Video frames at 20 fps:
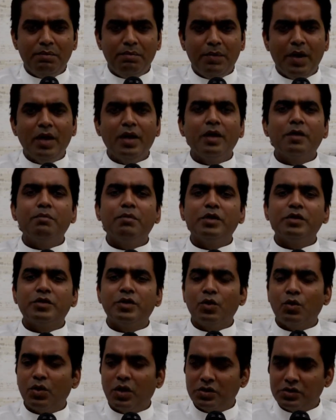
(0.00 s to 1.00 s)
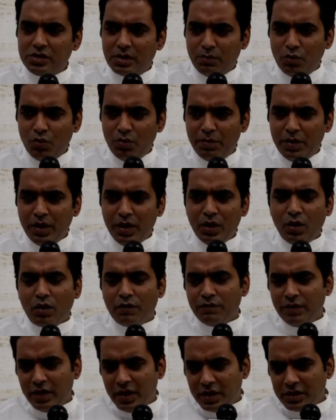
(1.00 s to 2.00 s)
पहले एक मंत्रियों का समूह भी और
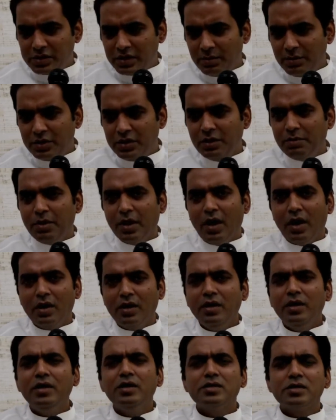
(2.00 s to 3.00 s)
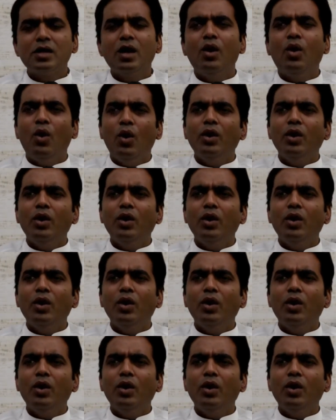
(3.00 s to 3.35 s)
फिर एक समिति बनाकर इसका